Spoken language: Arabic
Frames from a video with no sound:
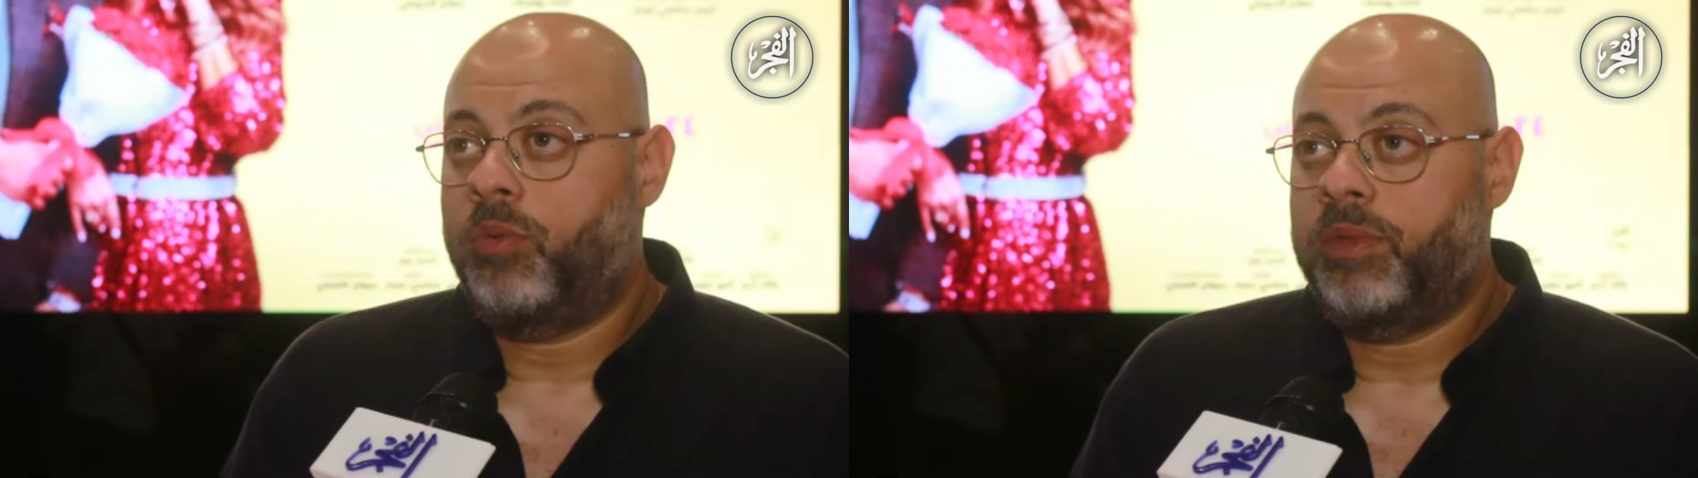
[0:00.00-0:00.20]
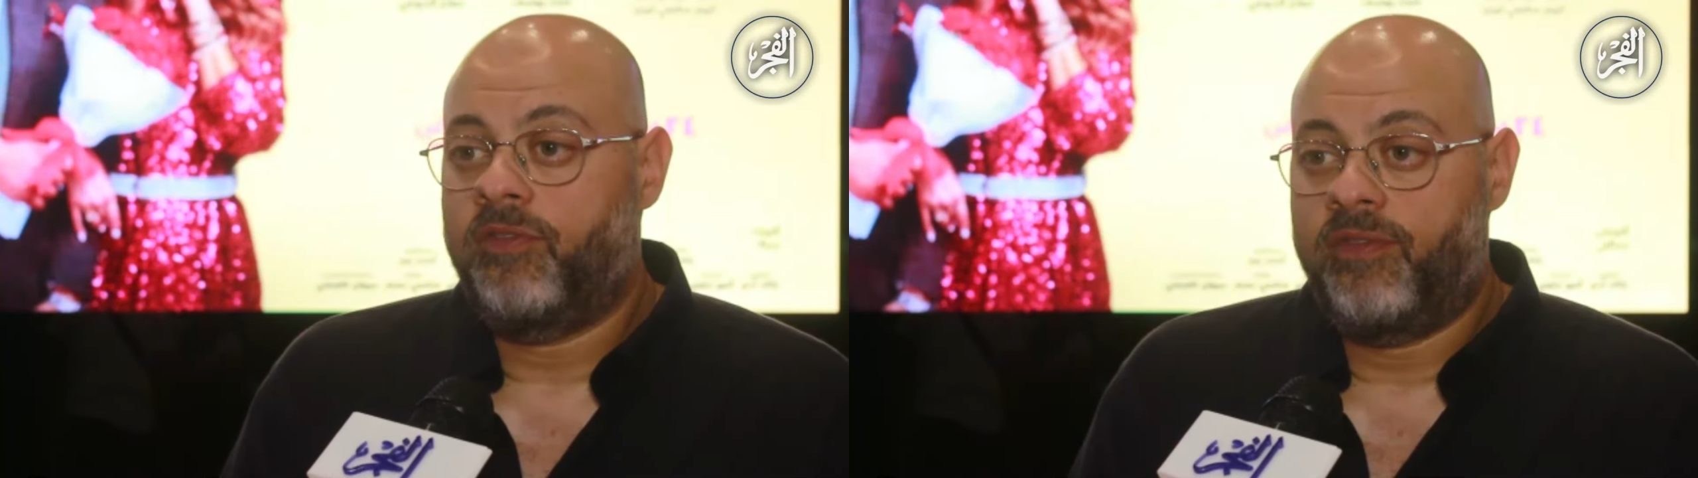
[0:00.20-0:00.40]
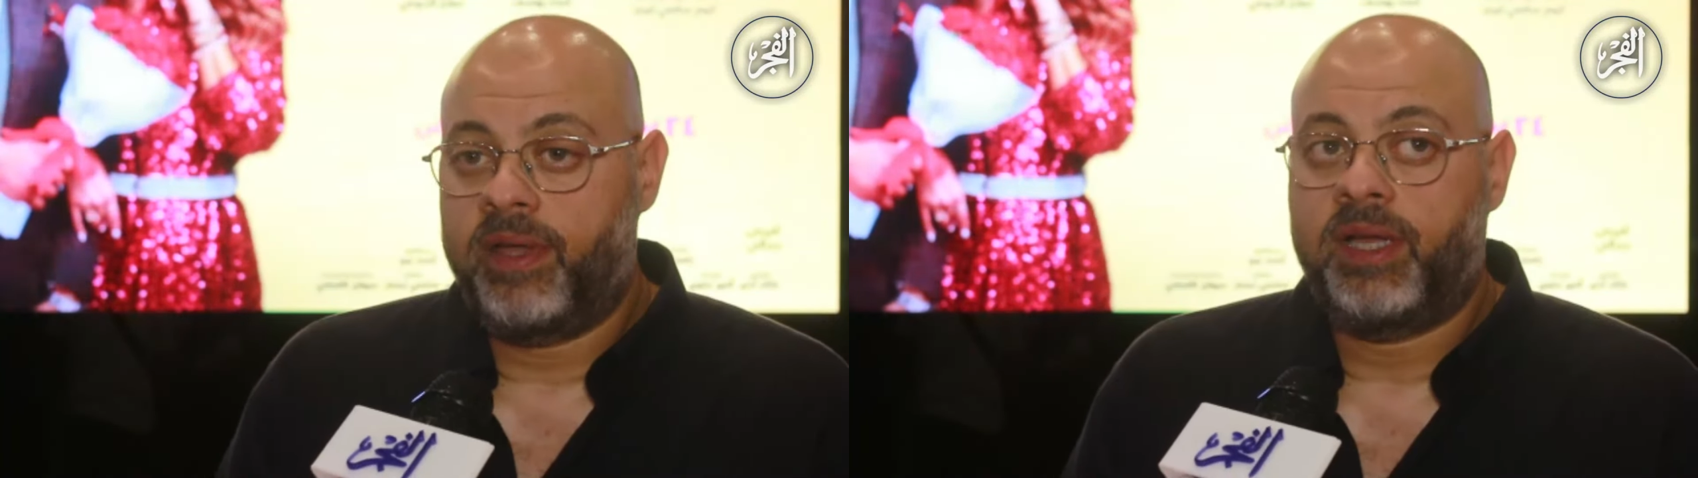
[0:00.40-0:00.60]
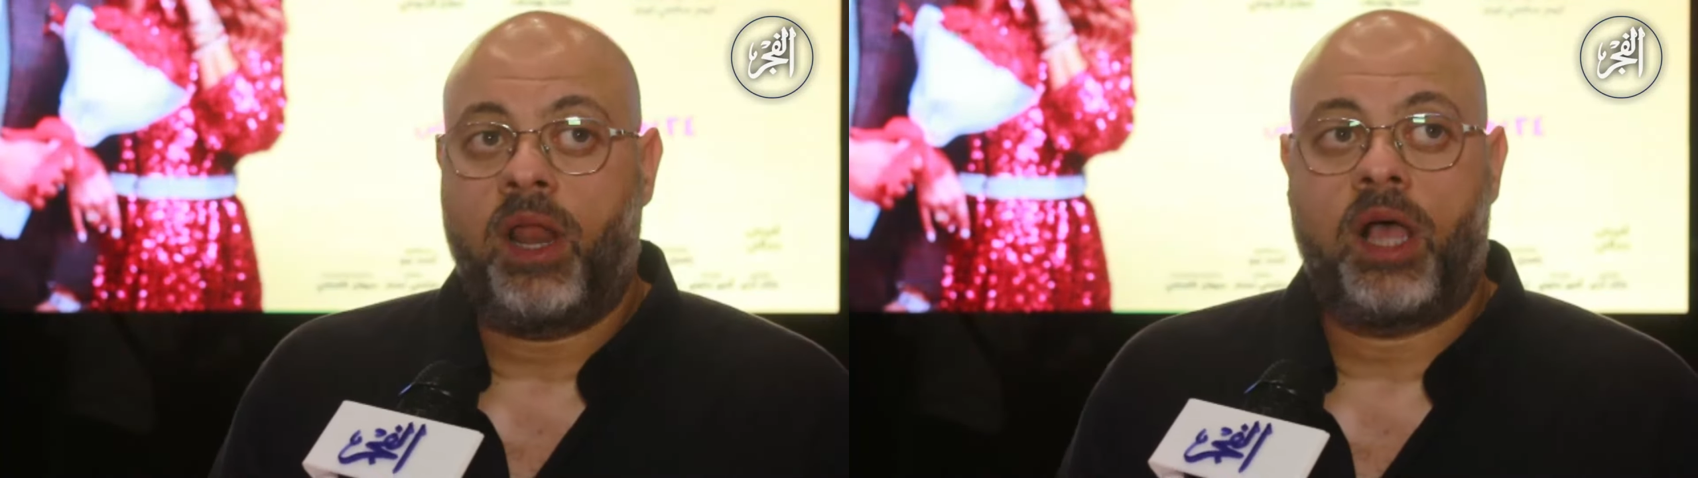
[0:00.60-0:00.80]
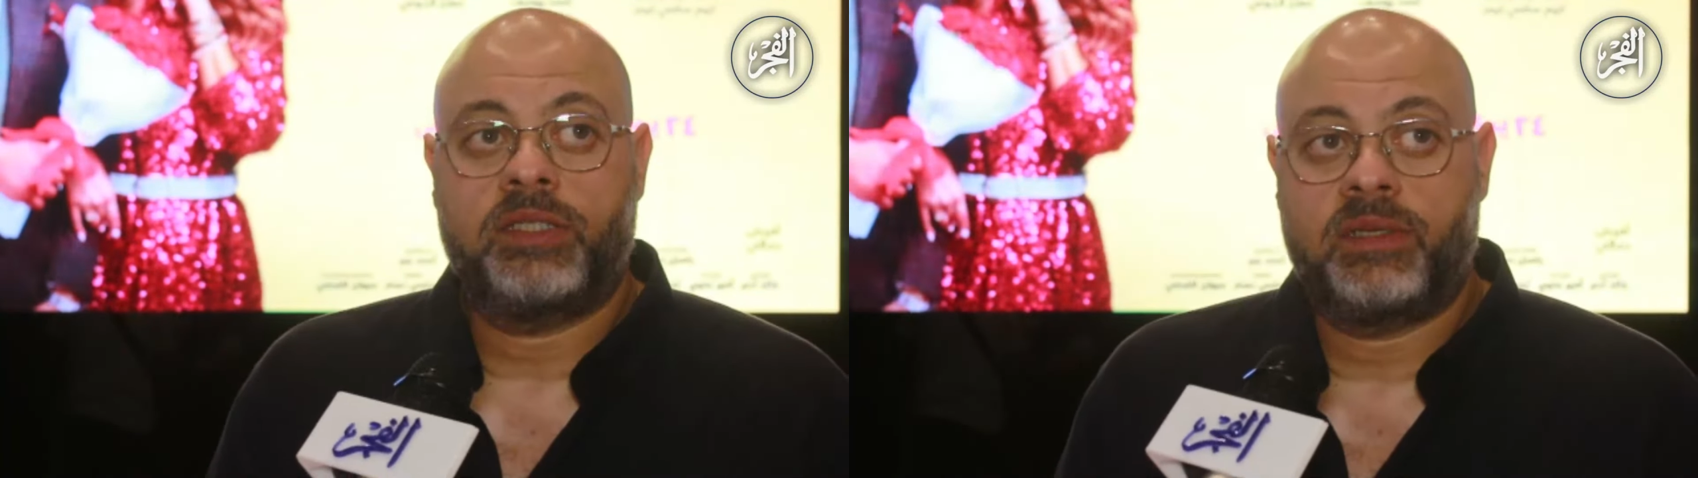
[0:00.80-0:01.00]
كوميدي في بنك
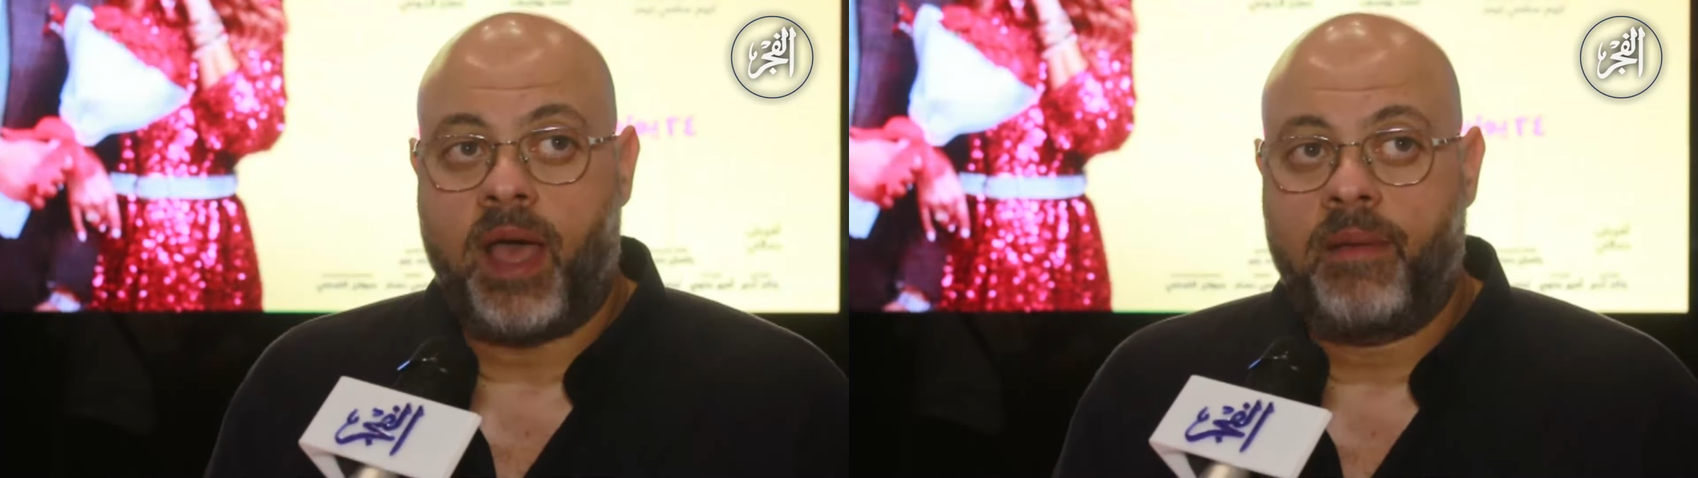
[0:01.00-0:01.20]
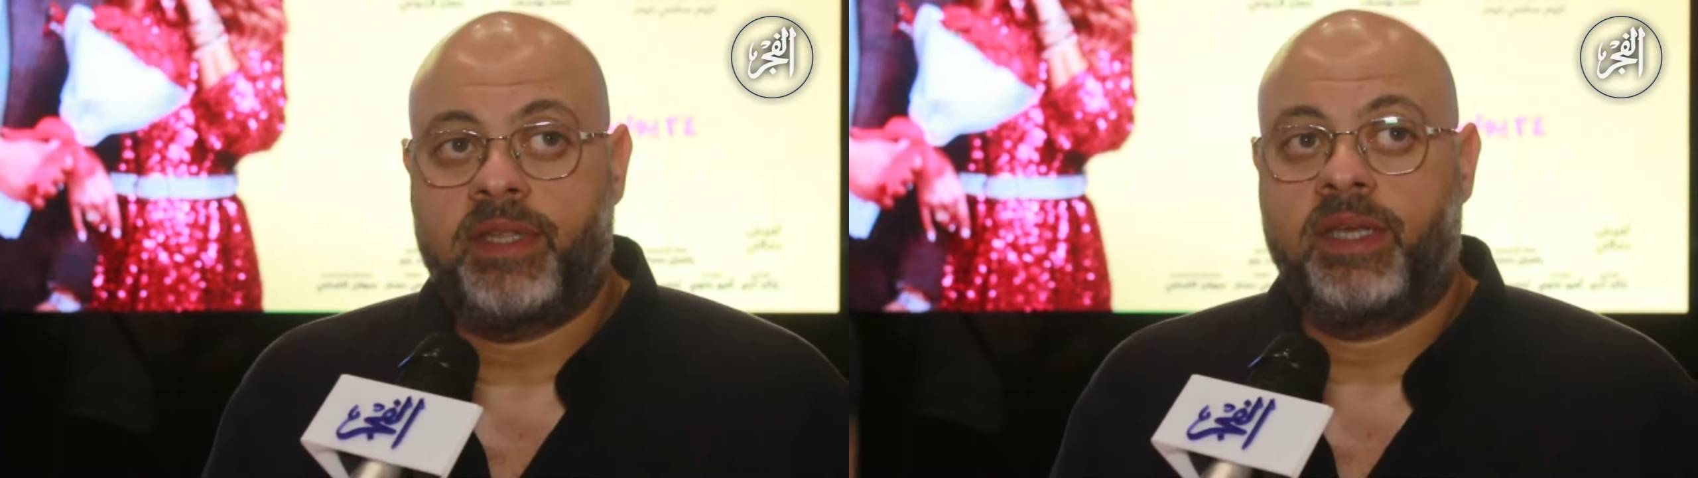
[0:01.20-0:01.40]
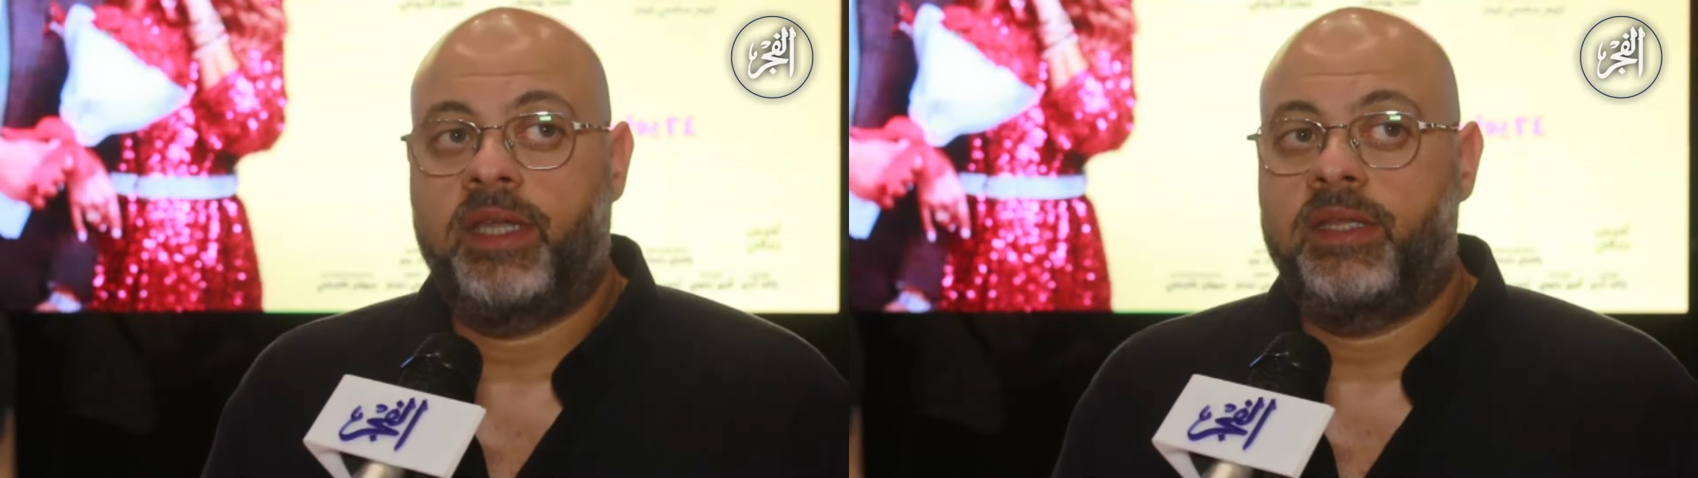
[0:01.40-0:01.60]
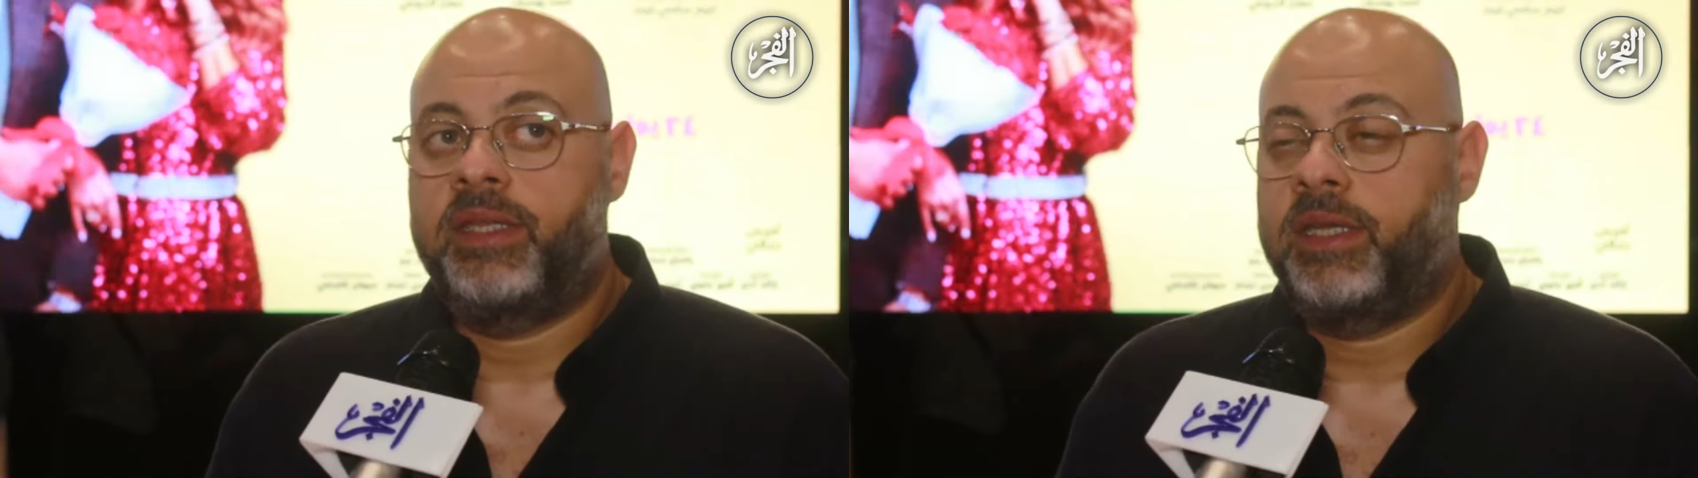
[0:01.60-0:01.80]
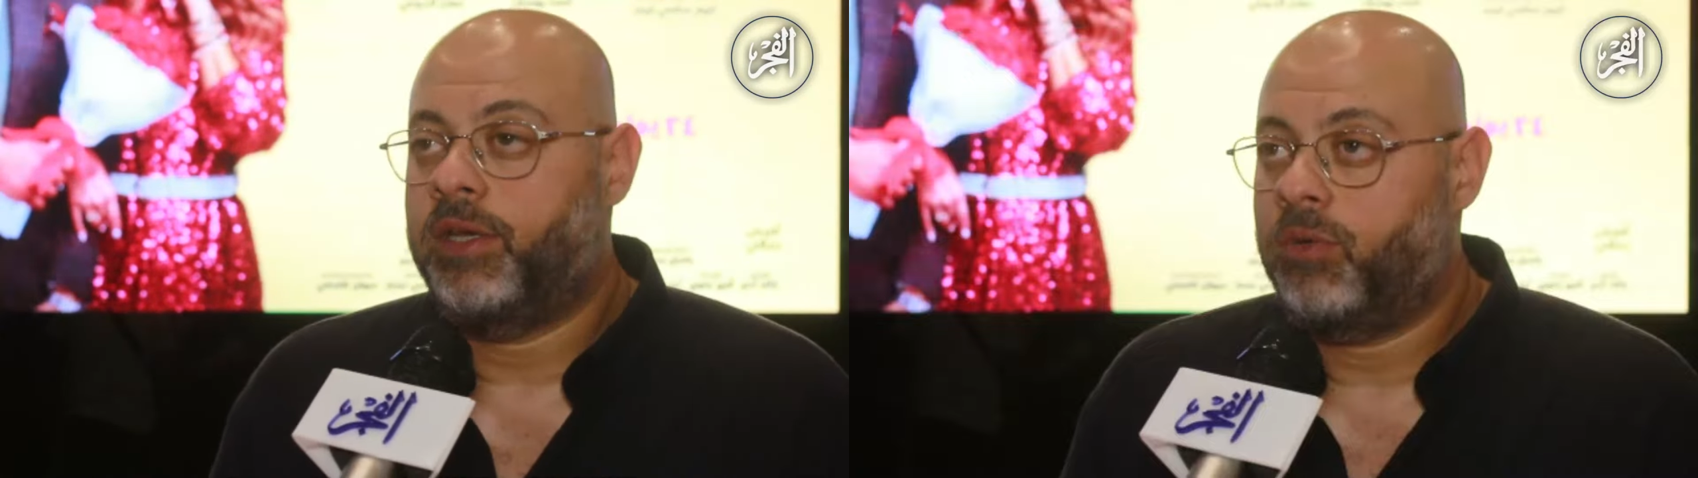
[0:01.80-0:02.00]
الحظ مع احمد الجندي